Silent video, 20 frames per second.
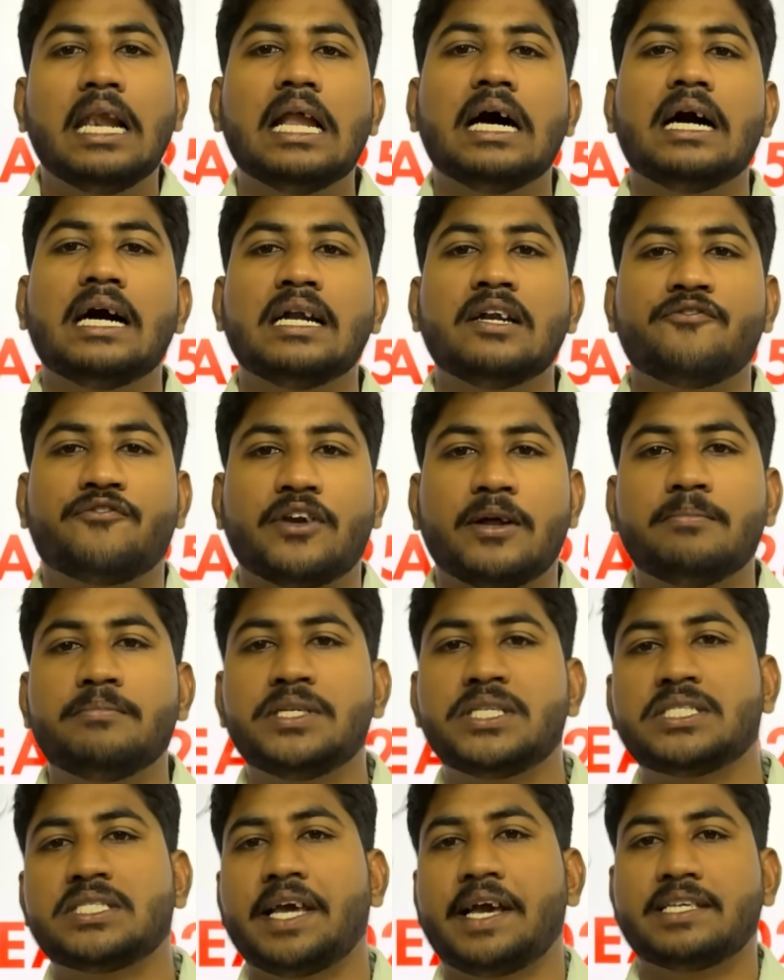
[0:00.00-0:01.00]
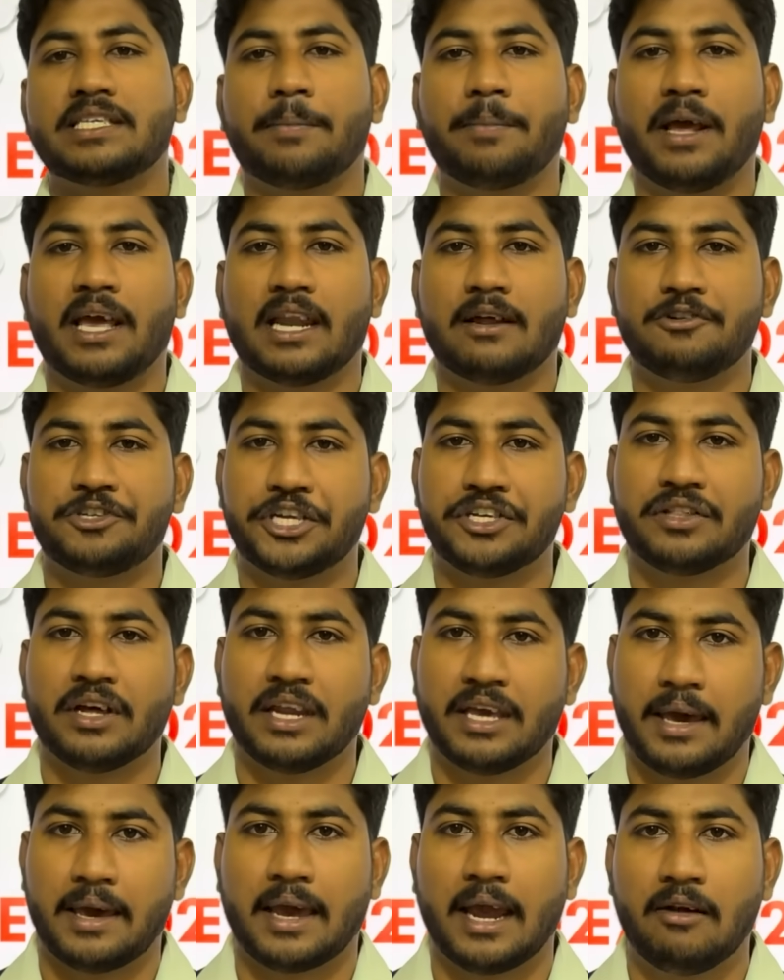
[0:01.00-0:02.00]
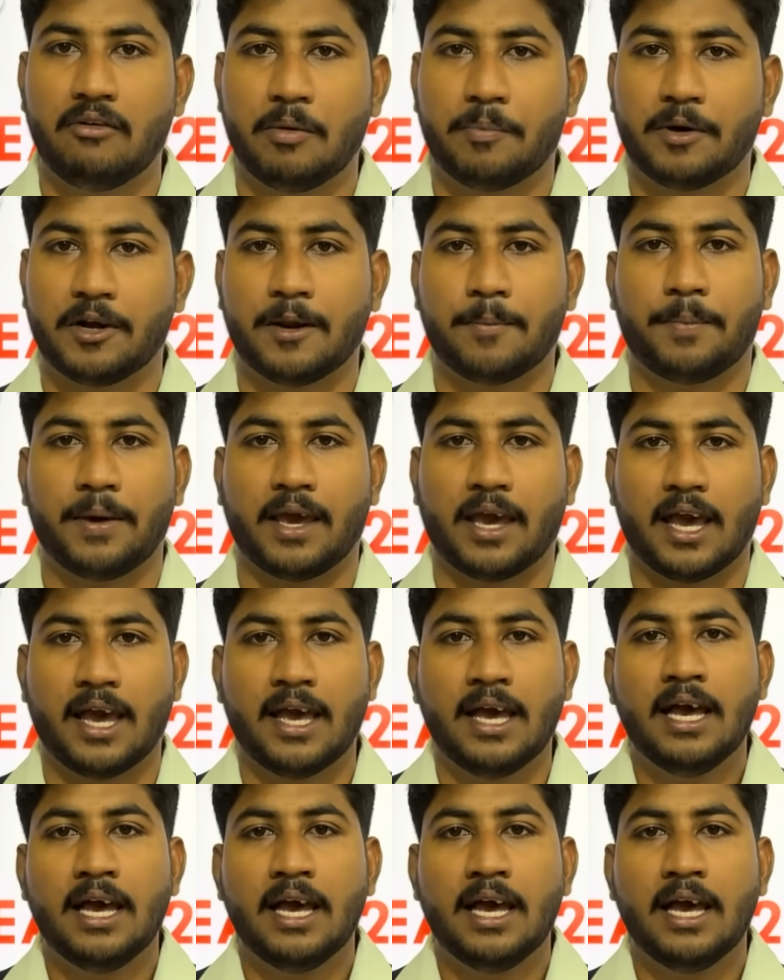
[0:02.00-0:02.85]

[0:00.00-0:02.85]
லேர்ன் ஃப்ரம் மிஸ்டேக்ஸ் அப்படிங்கிற விஷயத்த நீங்கள் கேள்விப்பட்டிருப்பீங்க